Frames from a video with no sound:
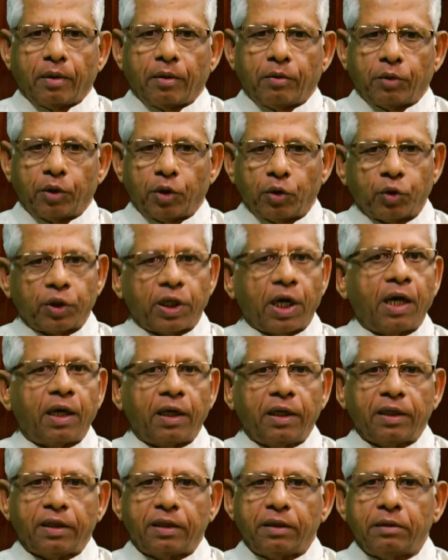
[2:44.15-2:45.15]
ఇప్పుడు
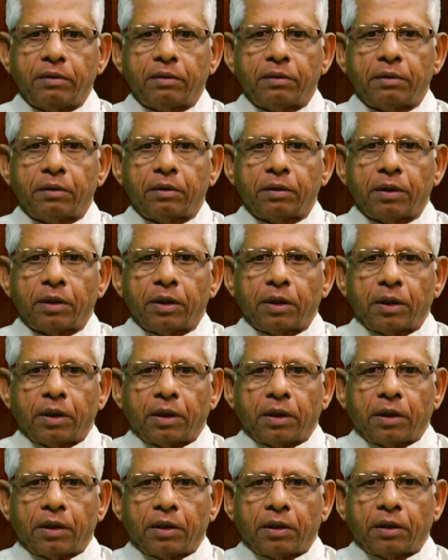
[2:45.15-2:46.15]
ఉదాహరణకు
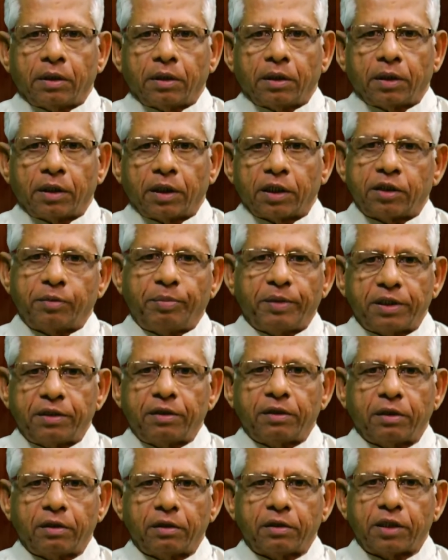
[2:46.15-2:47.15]

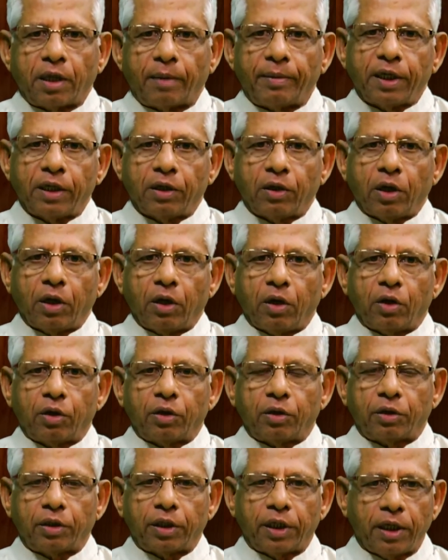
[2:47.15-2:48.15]
క్రిస్మస్ సమయంలో
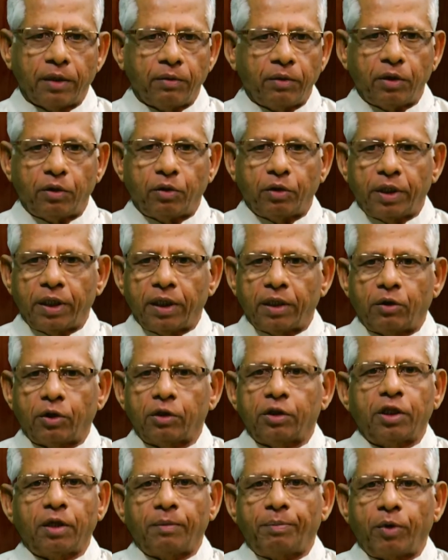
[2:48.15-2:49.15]
ఏవో కొన్ని
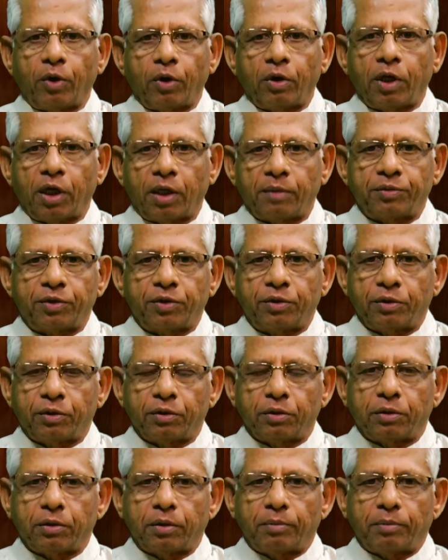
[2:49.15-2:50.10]
కొత్త ప్రోగ్రామ్స్